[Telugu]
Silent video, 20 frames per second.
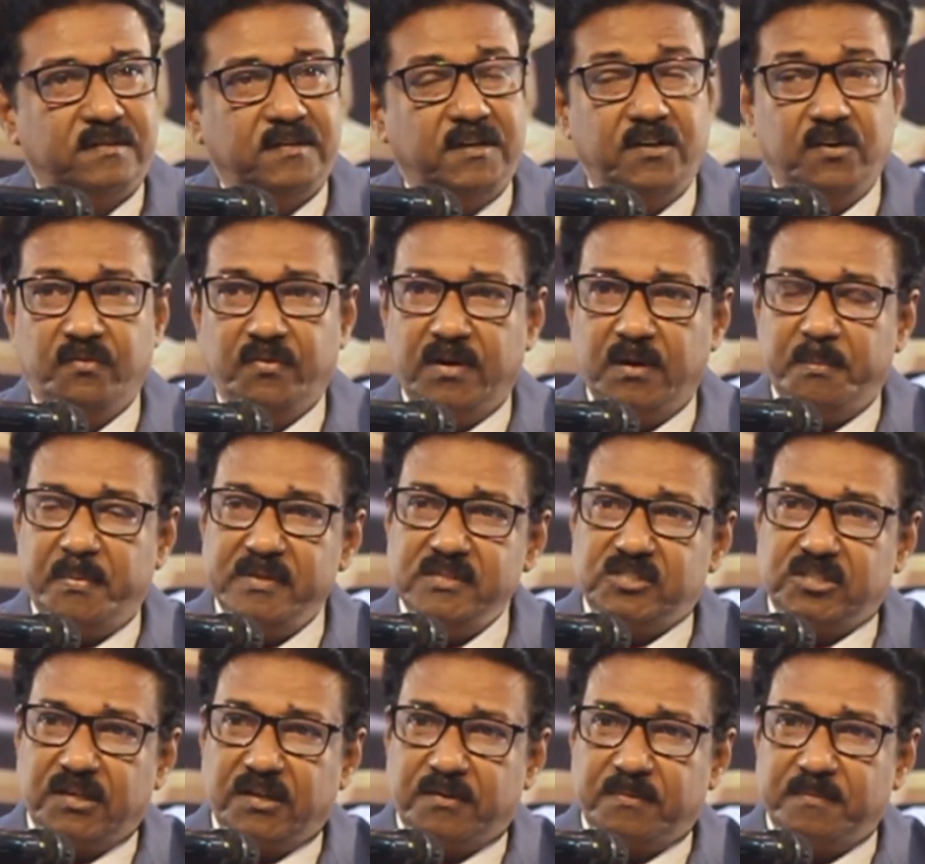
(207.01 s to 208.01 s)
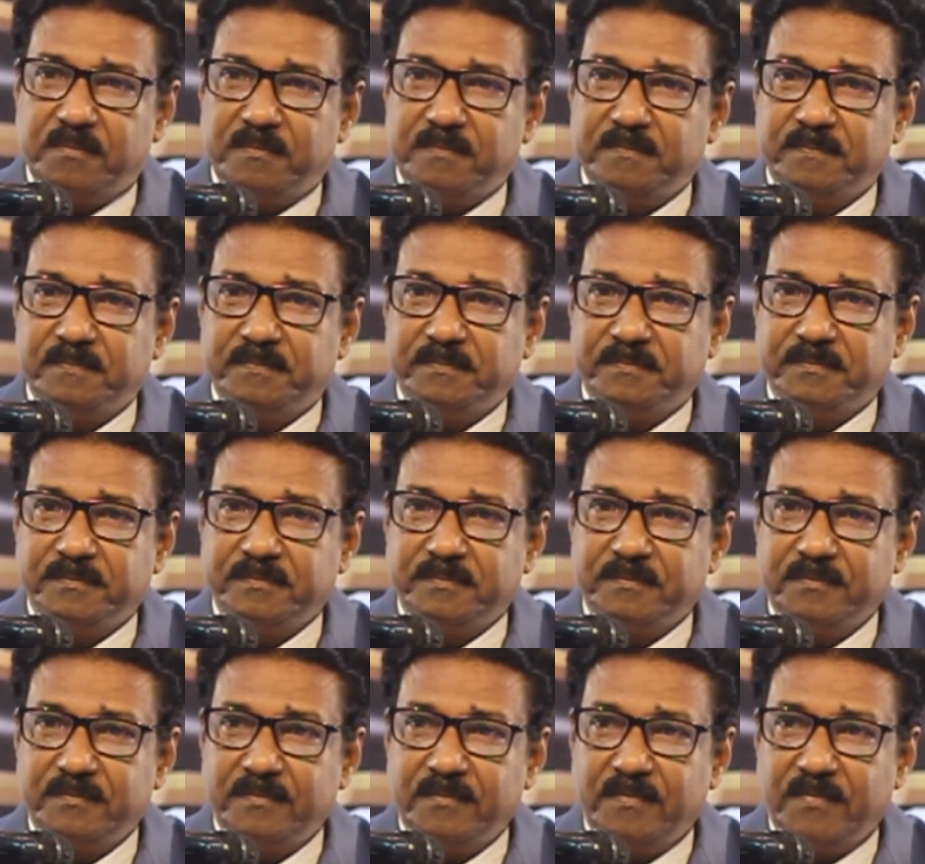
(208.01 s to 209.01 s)
నిన్ను విడిపించాను
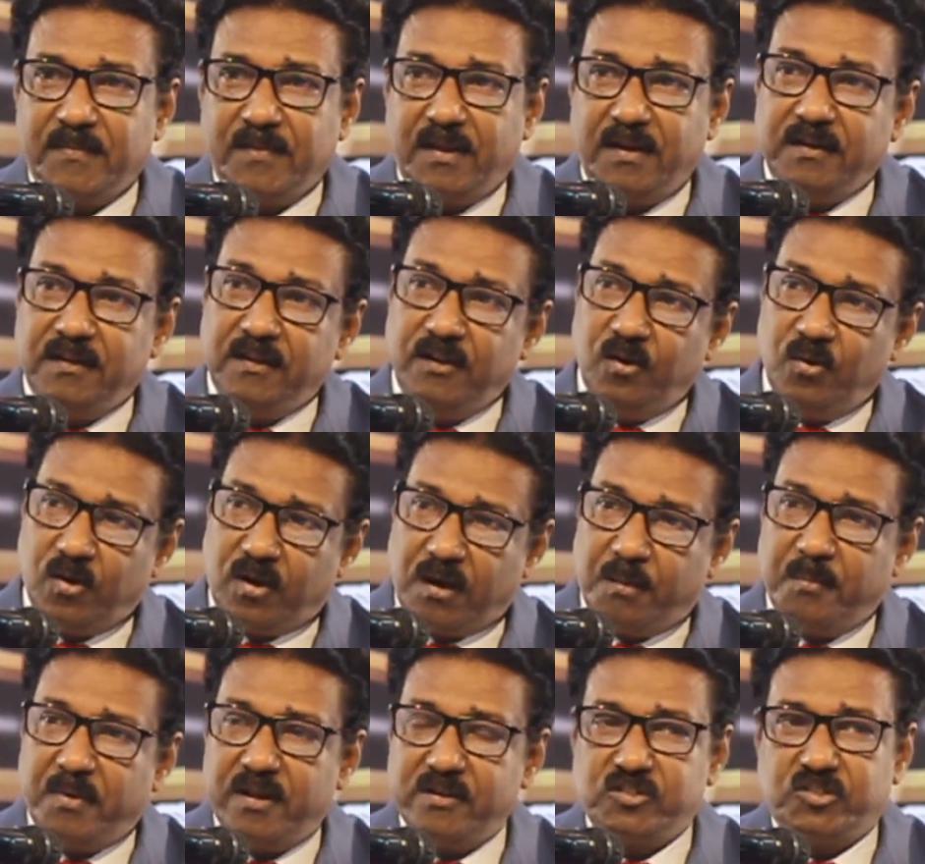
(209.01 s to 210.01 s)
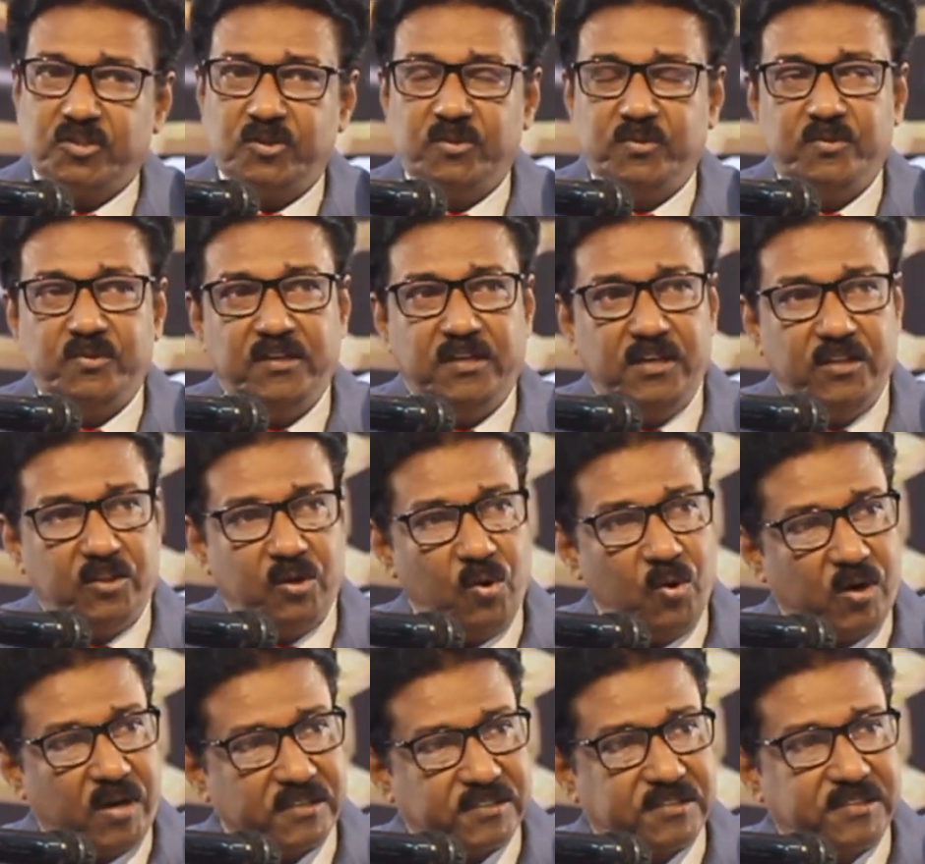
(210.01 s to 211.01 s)
కానీ ఈ లోక మనుషులు ఈ
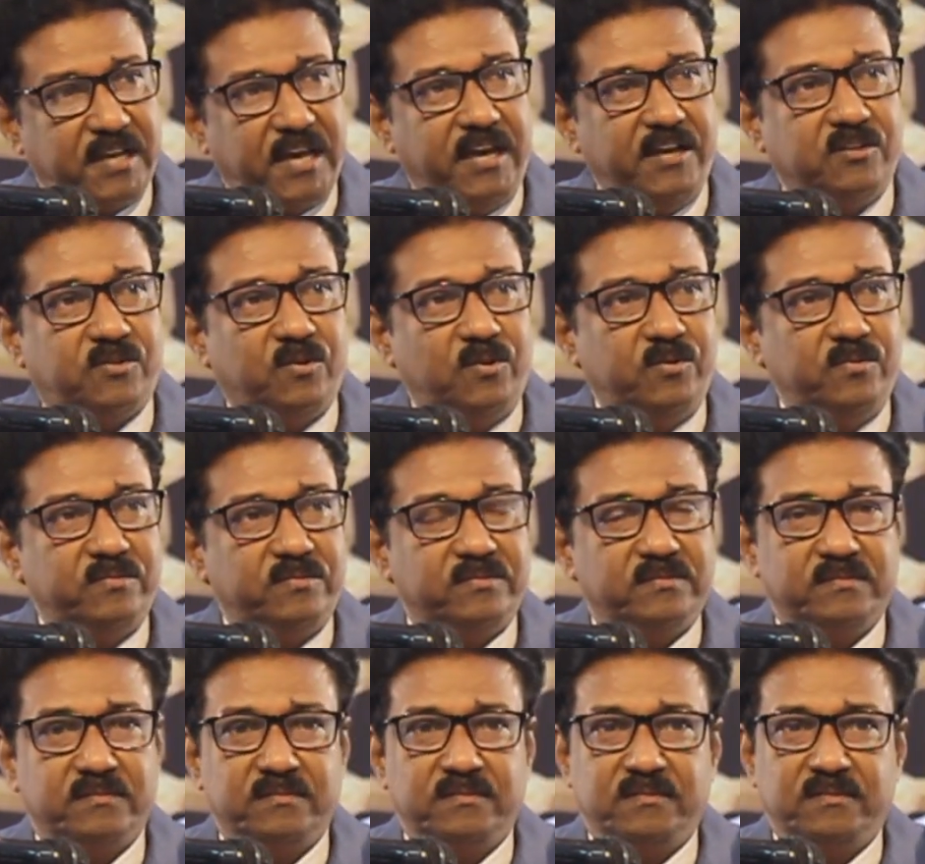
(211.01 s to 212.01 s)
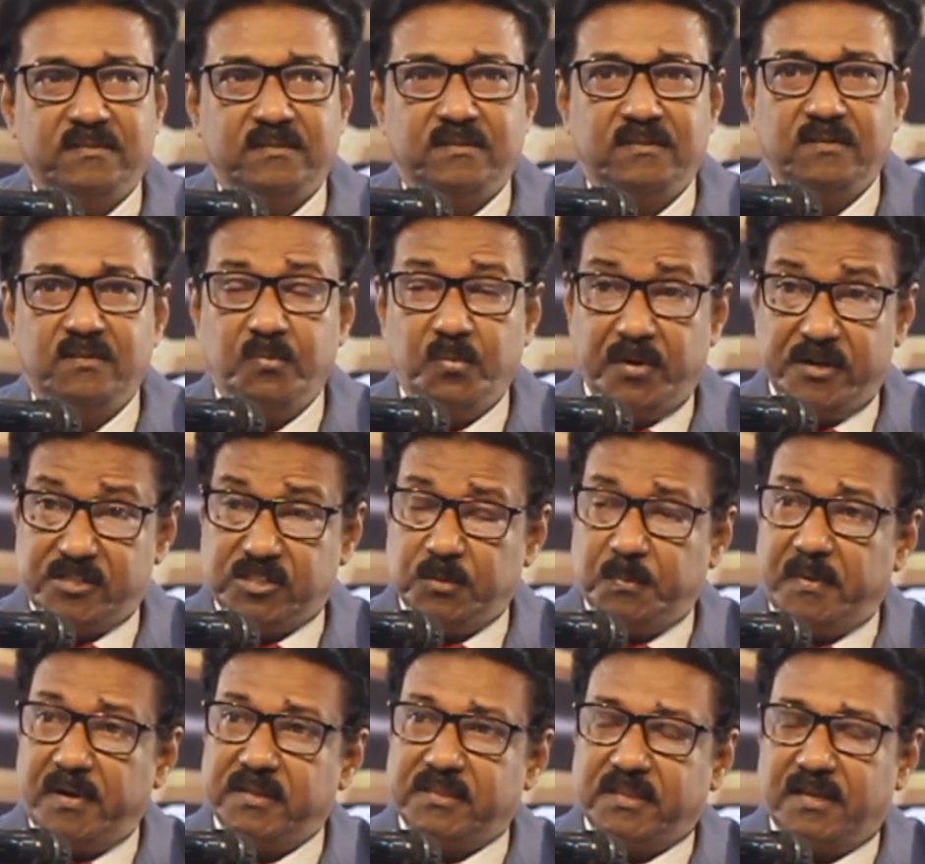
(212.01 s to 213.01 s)
లోక స్నేహితులు
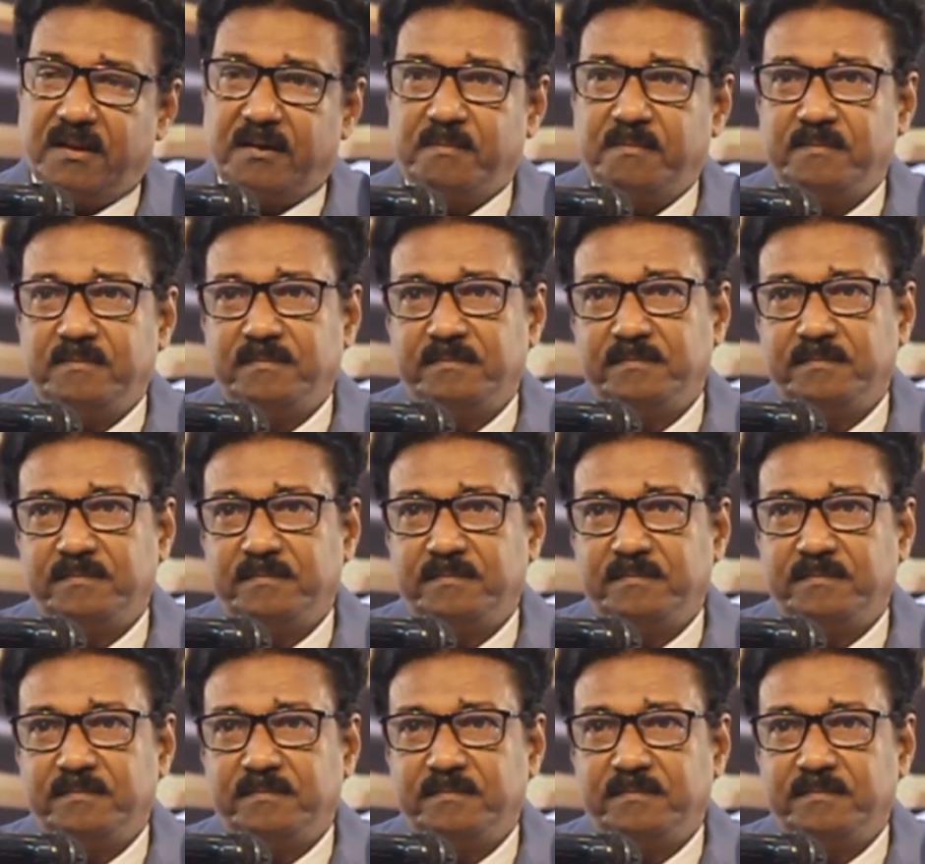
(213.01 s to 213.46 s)
విడిచిపెడతారు